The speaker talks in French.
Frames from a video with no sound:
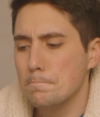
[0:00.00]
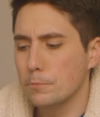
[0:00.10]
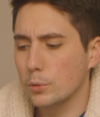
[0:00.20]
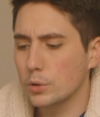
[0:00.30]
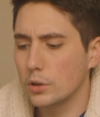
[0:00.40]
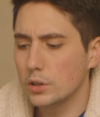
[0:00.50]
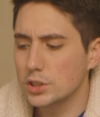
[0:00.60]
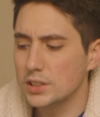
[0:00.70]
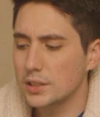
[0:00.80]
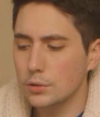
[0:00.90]
Donc euh,
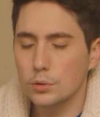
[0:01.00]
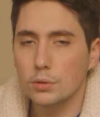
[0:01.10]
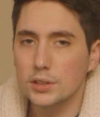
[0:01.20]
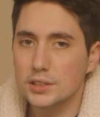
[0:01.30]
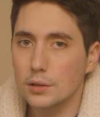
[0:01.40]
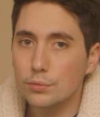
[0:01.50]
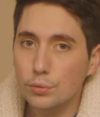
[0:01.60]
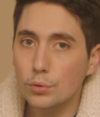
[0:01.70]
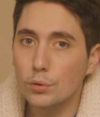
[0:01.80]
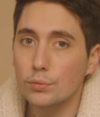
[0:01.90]
j'essaye de trouver des
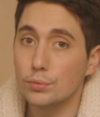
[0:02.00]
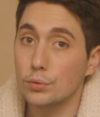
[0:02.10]
infos,